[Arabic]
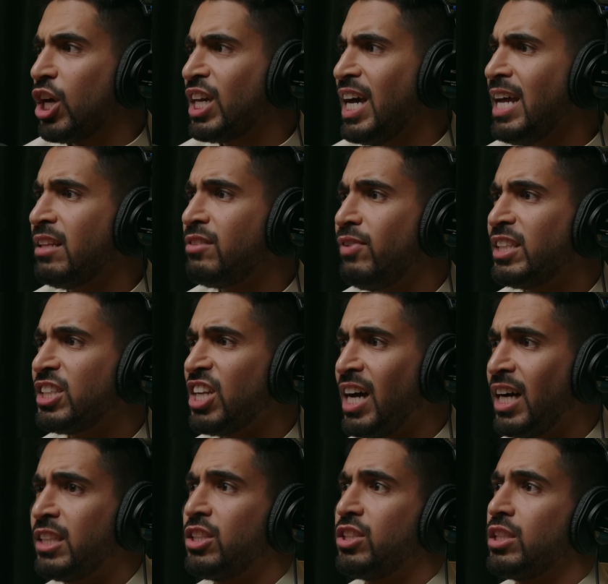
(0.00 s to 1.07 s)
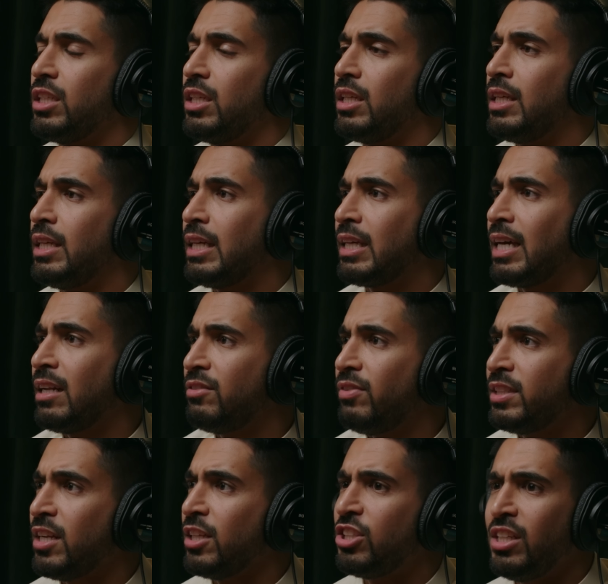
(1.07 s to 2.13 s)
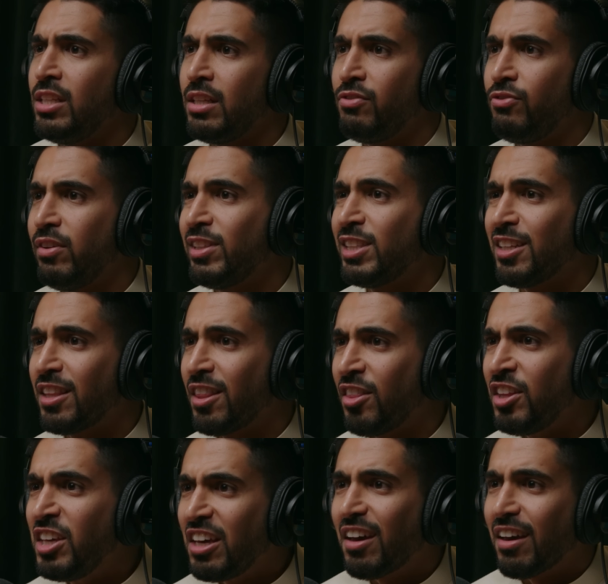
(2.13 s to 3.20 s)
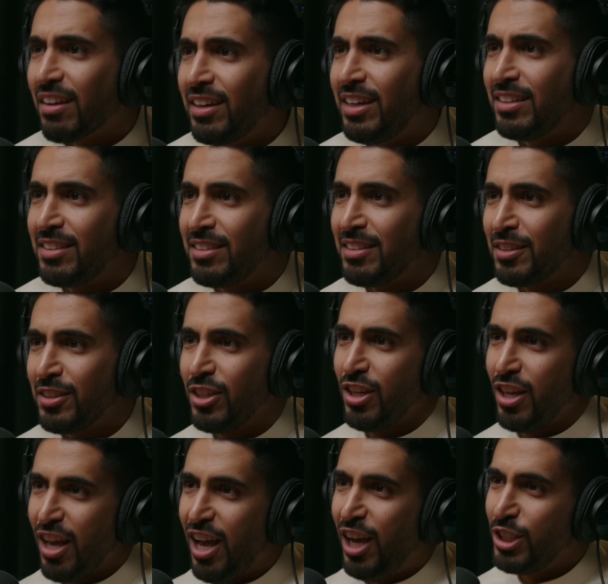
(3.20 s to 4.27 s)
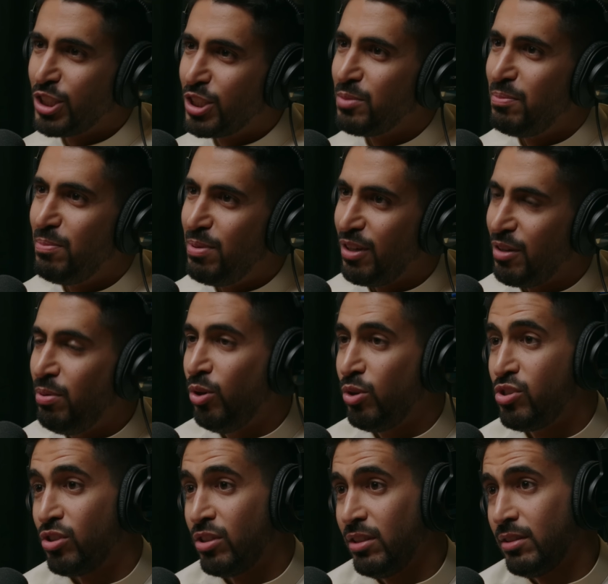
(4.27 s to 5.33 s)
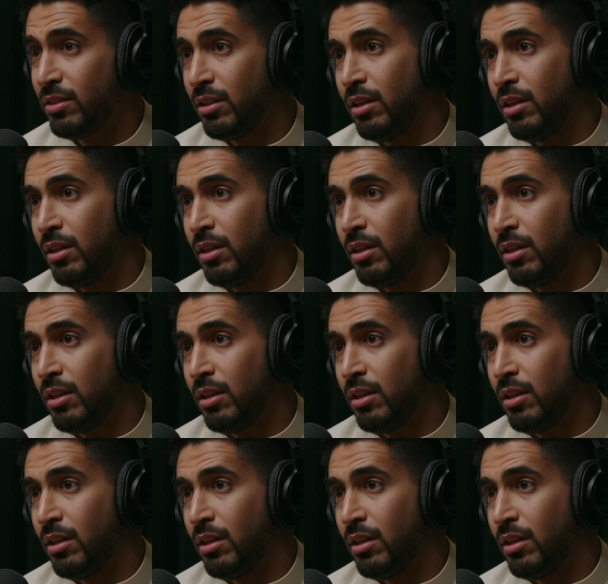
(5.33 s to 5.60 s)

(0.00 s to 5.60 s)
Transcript: كانت فترات إيه، كانت فترات تجيني في فتره الضيق يعني احس بحزن